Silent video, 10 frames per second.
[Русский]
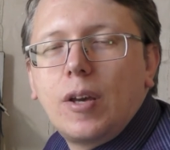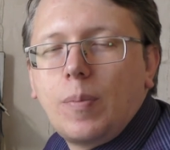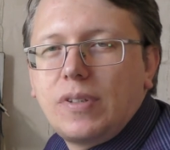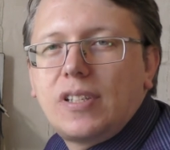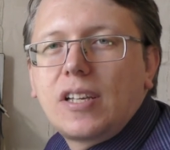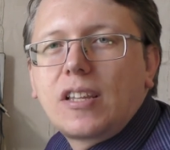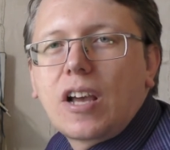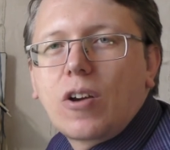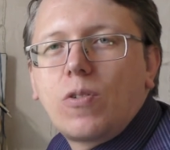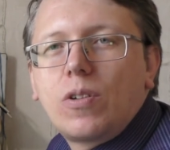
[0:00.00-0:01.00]
Без всяких
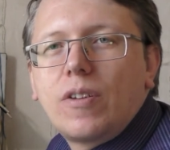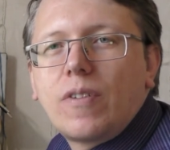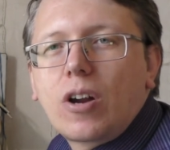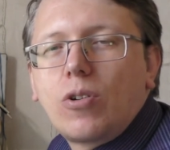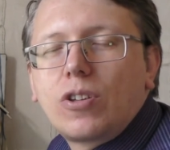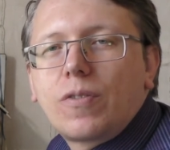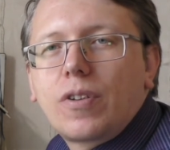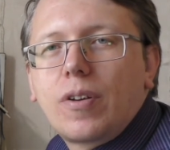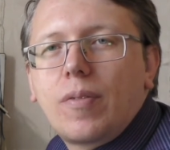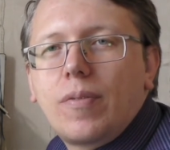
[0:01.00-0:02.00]
наворотов,
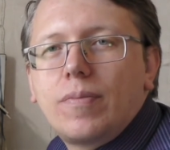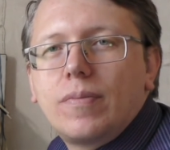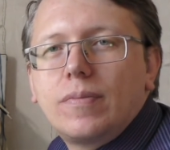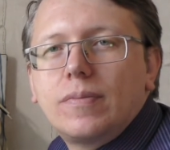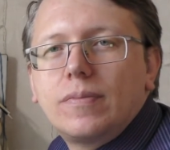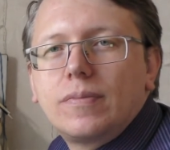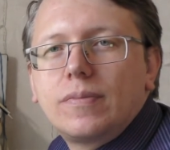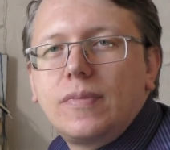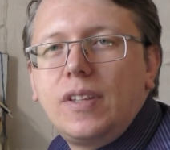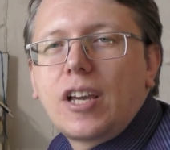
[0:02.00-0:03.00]

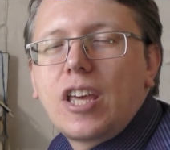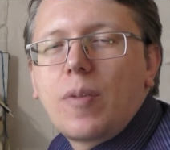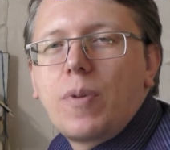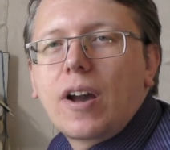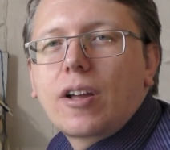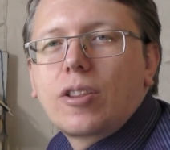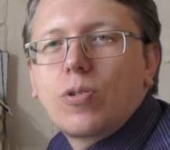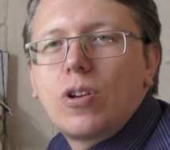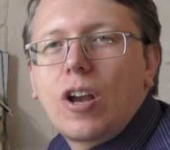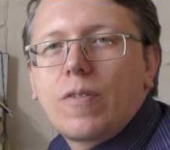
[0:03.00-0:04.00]
никаких
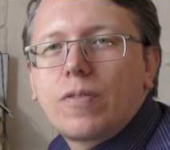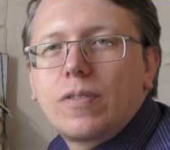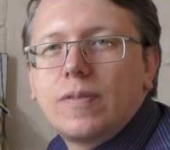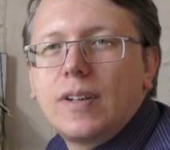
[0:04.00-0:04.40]
микроконтроллеров,